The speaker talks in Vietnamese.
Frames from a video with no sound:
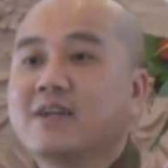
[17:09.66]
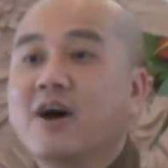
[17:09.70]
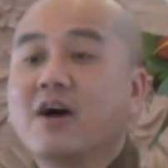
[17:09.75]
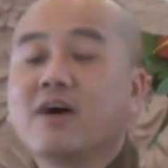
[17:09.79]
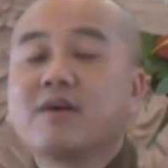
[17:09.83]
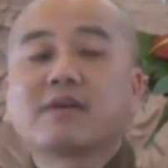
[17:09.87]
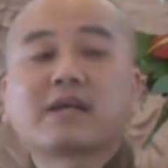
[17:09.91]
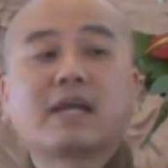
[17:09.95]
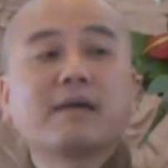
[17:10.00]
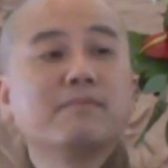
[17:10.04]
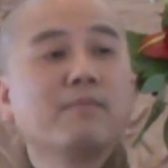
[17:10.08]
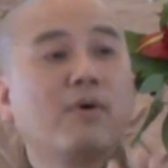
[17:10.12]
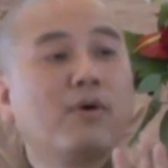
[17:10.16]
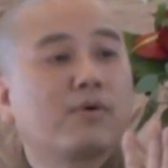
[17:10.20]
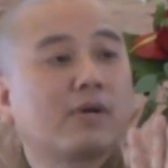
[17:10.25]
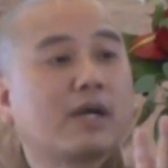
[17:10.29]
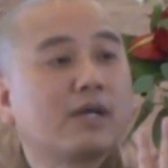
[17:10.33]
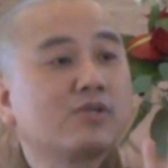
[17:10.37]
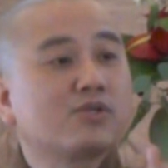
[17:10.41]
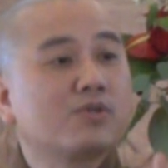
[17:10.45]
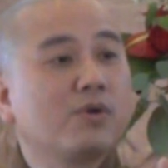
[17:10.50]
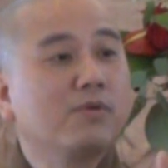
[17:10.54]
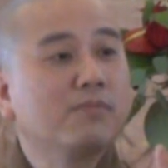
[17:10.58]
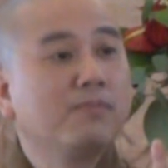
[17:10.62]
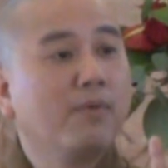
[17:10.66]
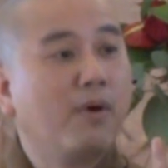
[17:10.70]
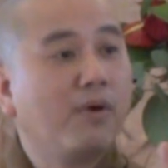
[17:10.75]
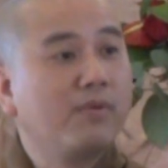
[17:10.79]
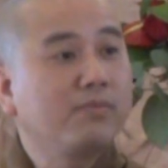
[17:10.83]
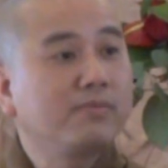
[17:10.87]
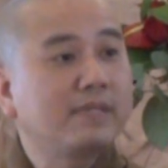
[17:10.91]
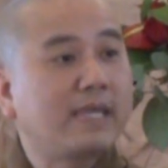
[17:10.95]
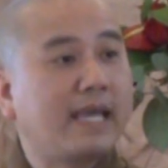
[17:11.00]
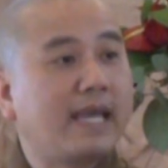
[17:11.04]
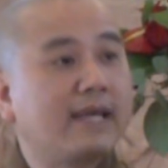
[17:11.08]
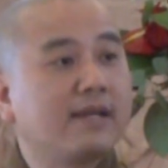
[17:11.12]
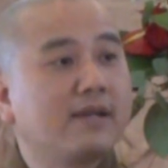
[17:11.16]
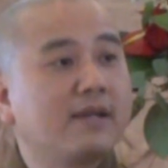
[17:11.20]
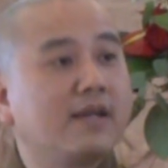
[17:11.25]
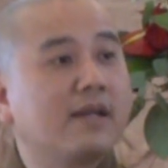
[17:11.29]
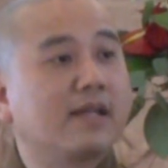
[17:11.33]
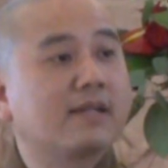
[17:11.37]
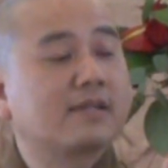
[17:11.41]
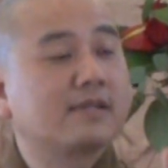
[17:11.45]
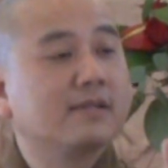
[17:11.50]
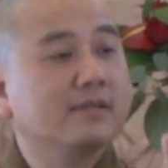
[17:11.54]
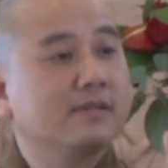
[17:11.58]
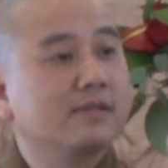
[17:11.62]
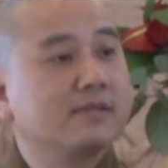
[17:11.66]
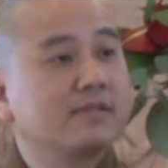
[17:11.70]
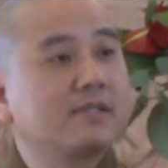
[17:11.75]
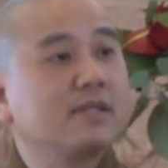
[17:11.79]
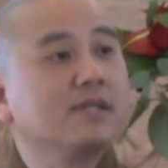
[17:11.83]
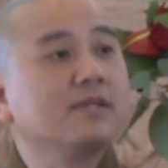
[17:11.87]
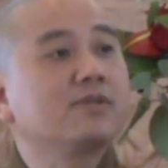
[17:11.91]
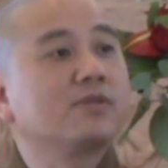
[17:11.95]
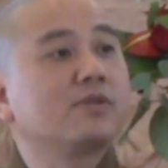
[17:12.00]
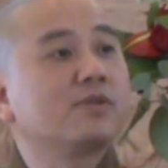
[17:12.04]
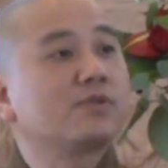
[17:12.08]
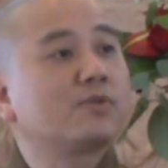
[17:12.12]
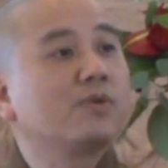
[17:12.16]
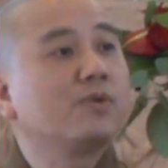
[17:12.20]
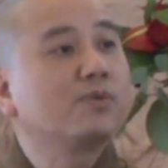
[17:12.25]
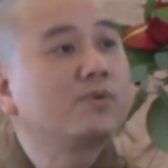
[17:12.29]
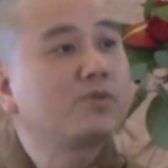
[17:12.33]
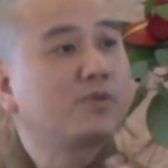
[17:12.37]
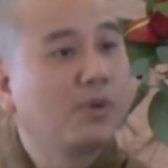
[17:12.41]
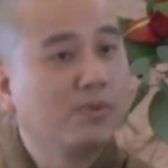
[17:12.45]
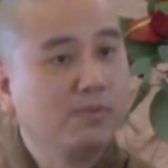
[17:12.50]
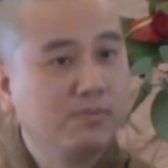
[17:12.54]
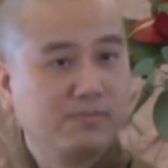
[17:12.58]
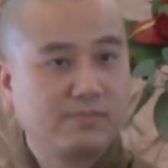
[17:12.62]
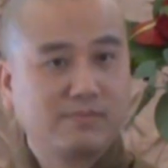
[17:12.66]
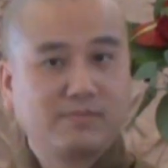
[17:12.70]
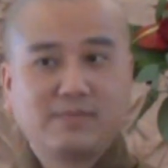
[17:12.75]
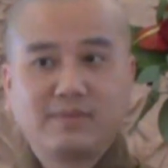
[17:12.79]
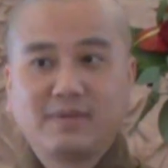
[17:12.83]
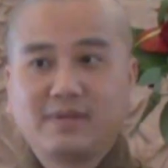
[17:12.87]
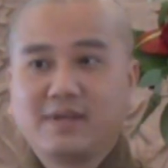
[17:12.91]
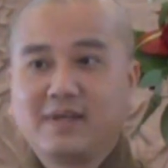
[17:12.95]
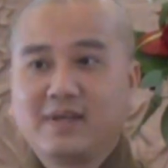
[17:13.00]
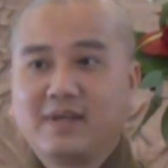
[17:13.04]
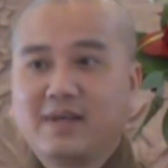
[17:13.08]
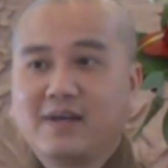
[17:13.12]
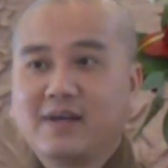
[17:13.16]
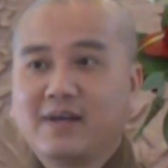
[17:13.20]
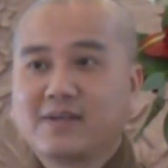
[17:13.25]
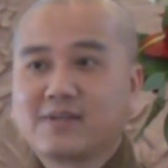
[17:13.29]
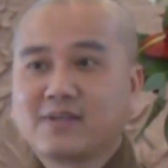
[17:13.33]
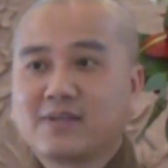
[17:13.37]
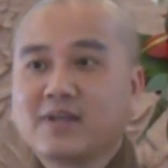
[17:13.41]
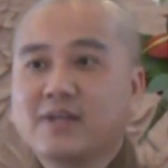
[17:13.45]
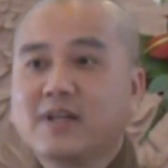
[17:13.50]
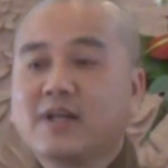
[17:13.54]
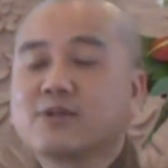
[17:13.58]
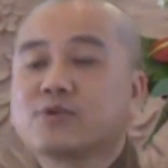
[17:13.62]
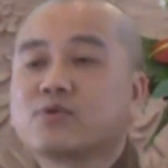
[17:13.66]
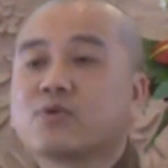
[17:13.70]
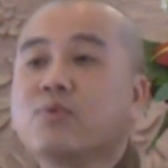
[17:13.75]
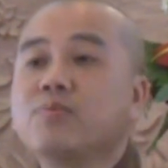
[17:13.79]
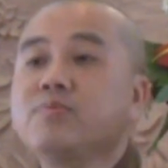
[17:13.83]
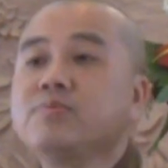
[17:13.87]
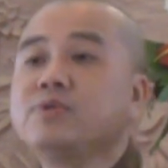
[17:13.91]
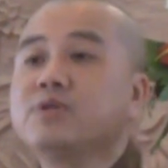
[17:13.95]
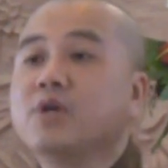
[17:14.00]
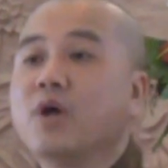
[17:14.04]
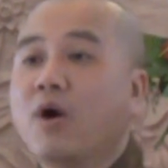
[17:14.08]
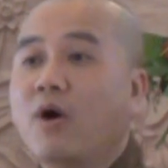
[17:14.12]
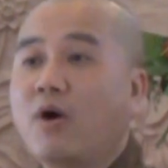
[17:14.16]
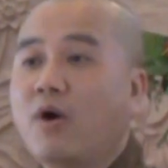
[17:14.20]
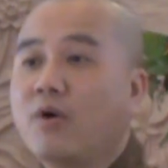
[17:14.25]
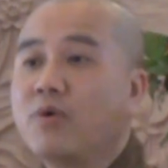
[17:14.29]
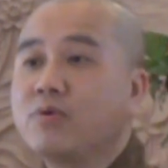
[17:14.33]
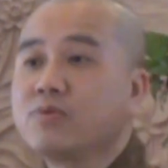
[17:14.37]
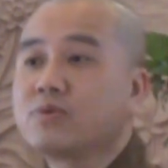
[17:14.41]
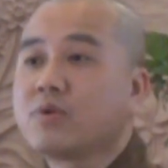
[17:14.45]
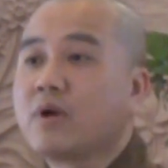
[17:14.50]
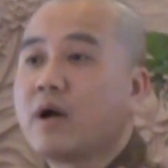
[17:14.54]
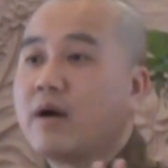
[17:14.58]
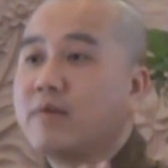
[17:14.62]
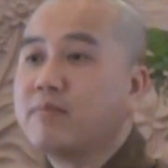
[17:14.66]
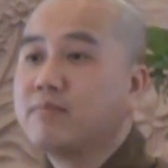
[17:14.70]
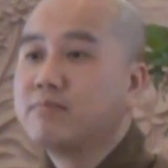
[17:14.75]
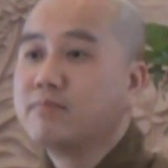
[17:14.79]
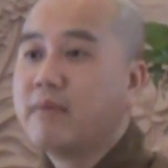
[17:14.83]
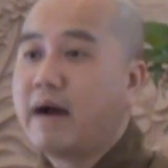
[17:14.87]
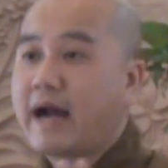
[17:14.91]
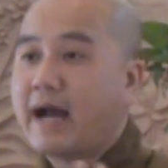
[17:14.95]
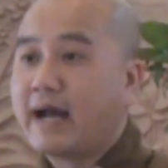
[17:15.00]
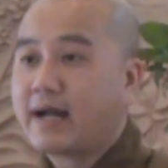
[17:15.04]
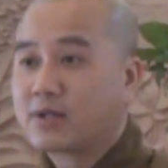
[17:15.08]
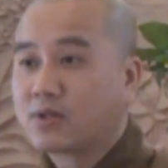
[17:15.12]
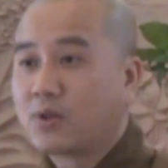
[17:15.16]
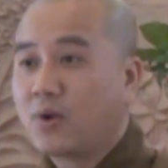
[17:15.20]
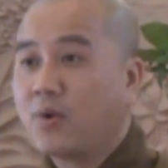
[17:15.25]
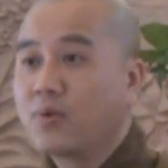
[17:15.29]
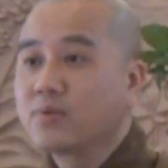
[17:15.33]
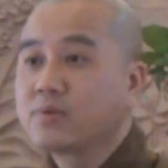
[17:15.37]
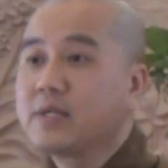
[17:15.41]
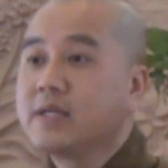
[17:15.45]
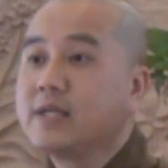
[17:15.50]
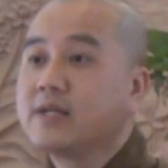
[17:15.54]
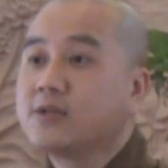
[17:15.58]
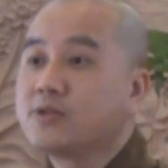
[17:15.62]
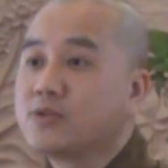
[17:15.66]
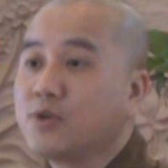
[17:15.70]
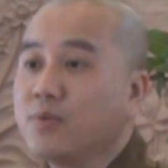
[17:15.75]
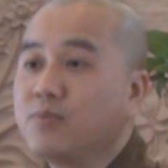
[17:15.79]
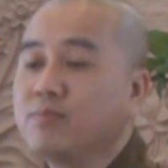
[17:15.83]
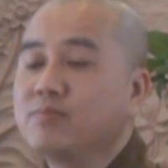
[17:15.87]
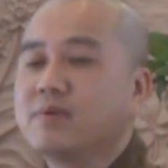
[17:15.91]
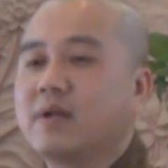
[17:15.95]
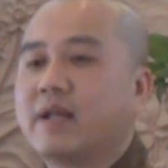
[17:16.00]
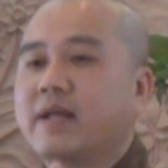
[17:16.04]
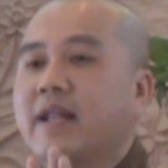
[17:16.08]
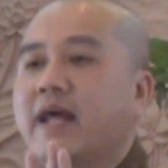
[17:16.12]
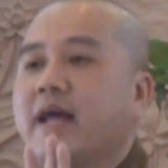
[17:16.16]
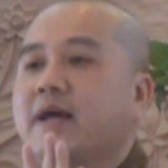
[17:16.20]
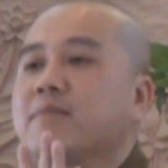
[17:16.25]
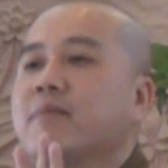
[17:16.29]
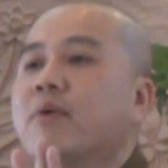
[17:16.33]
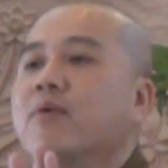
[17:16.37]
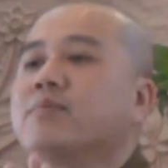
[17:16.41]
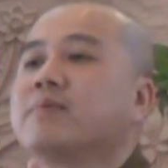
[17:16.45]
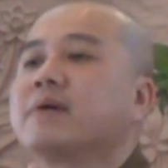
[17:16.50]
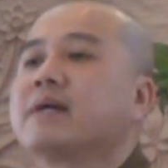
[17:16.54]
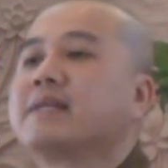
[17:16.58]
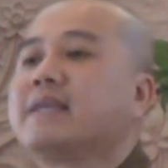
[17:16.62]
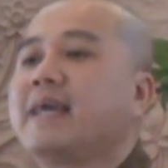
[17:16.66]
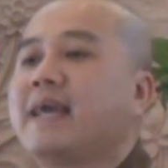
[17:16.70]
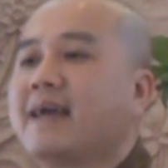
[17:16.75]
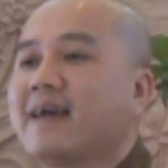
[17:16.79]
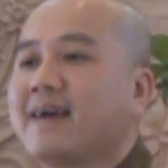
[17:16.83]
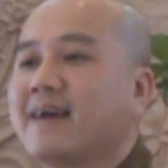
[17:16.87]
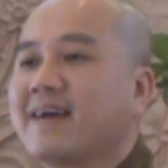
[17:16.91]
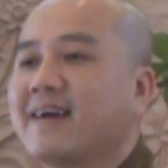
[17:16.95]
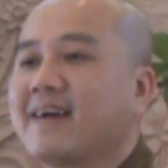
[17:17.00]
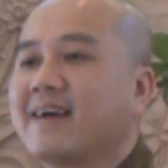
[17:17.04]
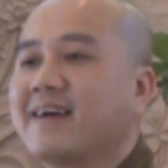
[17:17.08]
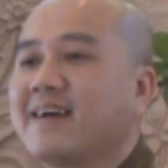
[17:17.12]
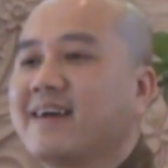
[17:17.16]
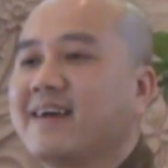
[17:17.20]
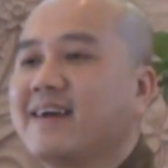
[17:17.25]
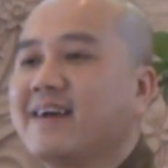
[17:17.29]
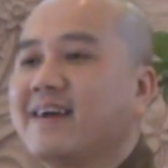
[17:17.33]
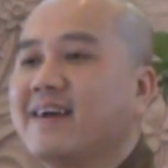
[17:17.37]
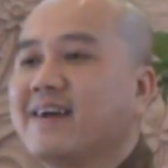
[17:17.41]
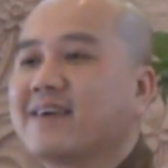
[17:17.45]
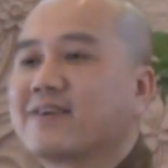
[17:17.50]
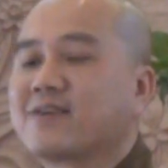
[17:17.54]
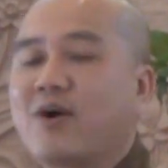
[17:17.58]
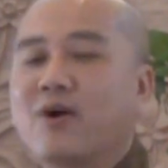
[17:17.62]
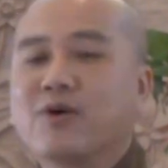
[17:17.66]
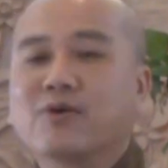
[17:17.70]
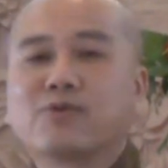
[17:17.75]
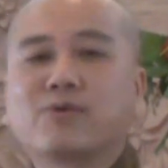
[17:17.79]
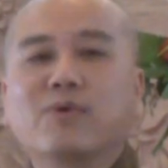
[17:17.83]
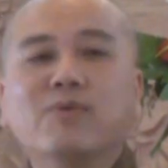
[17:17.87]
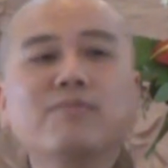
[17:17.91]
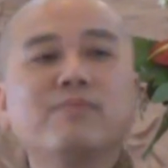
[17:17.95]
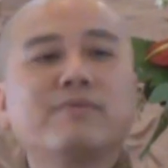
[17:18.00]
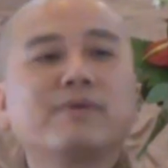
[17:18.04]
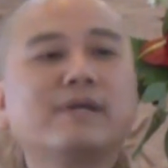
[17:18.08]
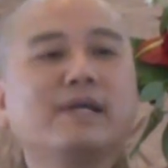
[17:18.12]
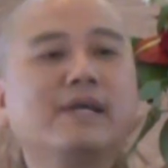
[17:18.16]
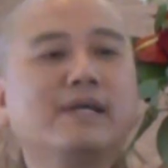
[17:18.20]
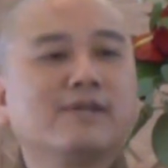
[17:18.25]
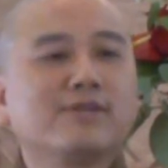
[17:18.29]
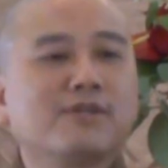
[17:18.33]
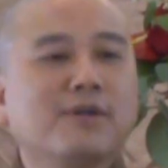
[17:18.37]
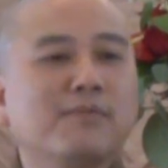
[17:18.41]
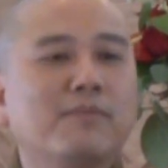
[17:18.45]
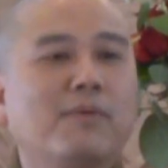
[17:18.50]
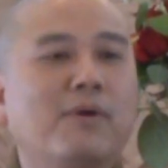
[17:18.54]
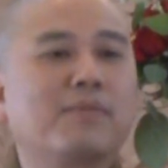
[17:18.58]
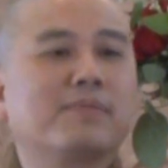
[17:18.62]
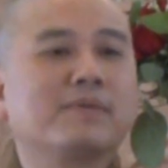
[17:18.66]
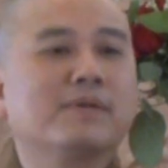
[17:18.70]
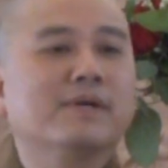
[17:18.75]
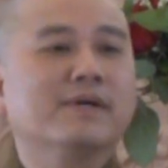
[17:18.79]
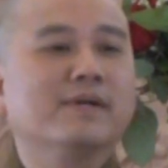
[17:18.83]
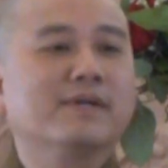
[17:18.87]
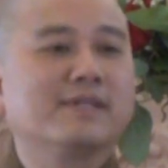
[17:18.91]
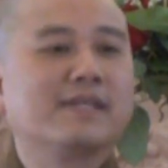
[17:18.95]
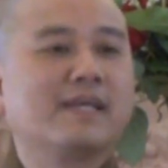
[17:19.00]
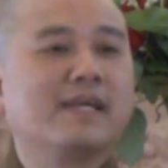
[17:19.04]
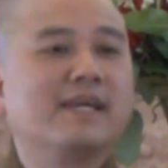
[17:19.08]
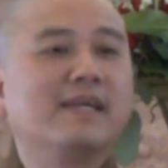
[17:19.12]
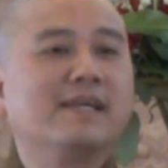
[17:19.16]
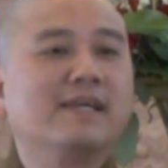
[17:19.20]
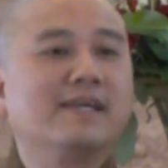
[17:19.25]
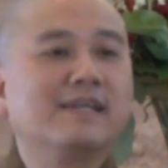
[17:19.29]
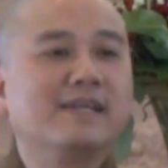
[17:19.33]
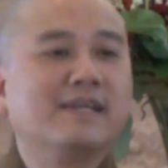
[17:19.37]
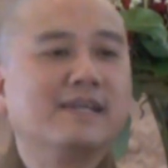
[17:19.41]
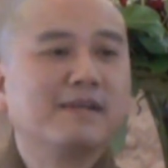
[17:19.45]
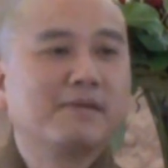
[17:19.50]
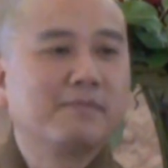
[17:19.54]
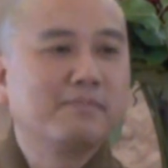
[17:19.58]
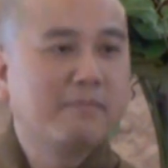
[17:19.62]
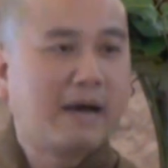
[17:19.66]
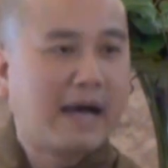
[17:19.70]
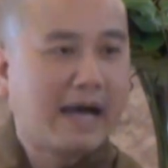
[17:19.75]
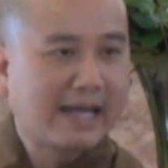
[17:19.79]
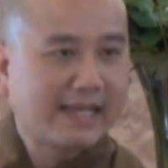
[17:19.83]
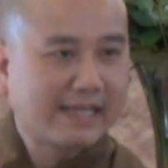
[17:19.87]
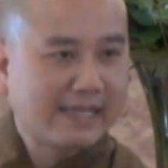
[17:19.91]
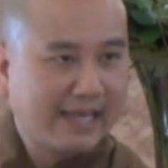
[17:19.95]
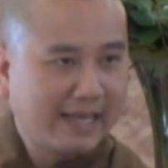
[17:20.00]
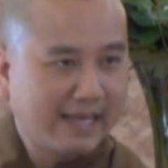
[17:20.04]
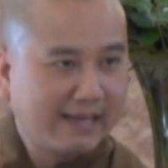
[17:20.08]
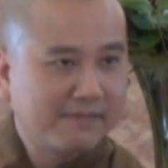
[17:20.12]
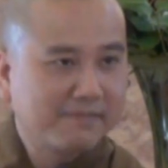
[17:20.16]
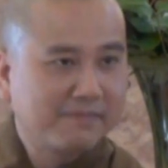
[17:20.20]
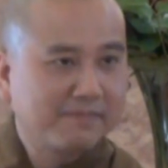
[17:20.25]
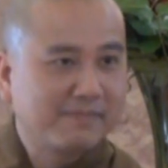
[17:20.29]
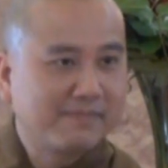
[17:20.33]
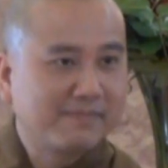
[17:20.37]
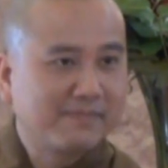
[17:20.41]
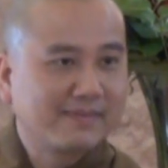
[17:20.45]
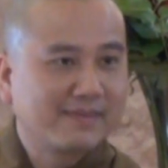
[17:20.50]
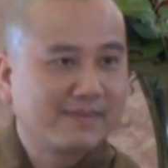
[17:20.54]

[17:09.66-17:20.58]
đó cái cái số bốn chén đó là tượng trưng cho số chung cho nên cúng dỗ cho ông bà tổ tiên chung là để bốn cái chén còn cúng riêng cho một người thì ba chén